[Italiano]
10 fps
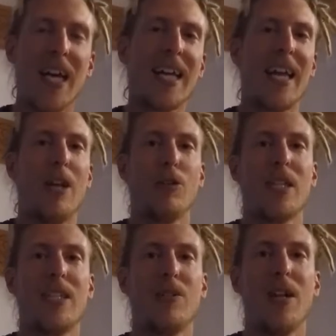che in
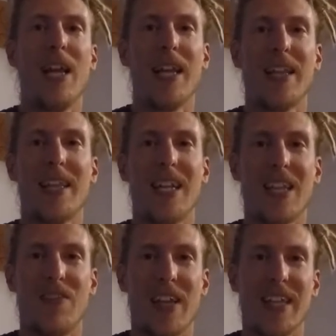notazione in lettere
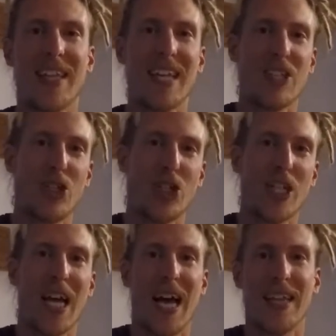diventa
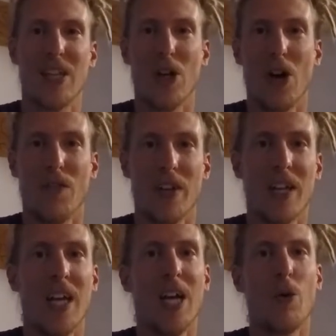C ad
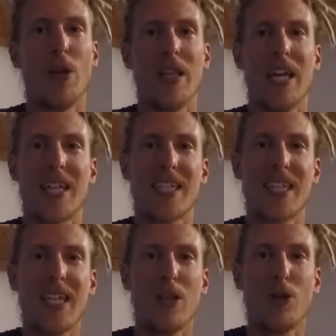9 quindi era
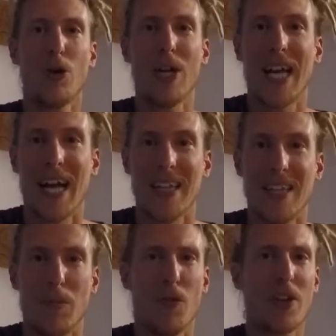scritto CAD,
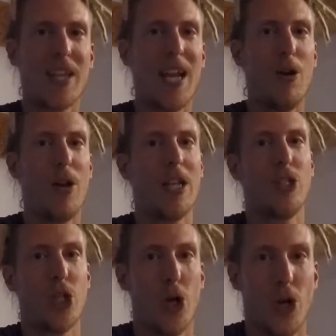mio fratello
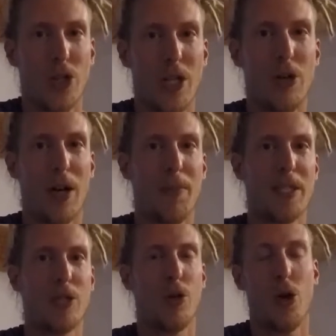legge COD, io
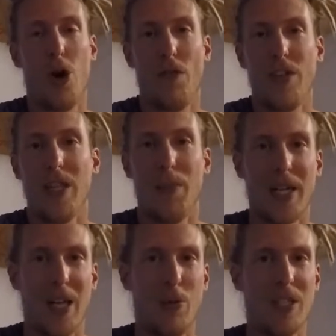capisco Covid
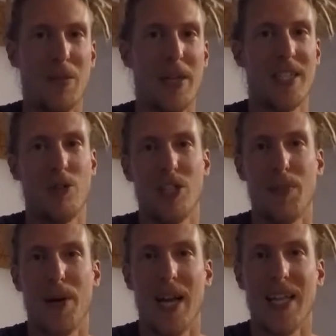perché in questi mesi non si
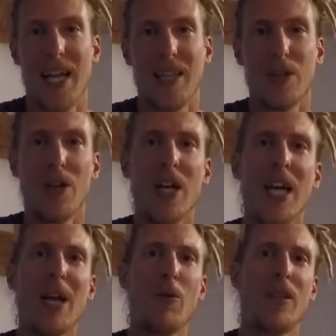parla d'altro
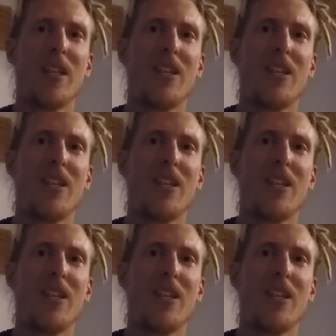e quindi è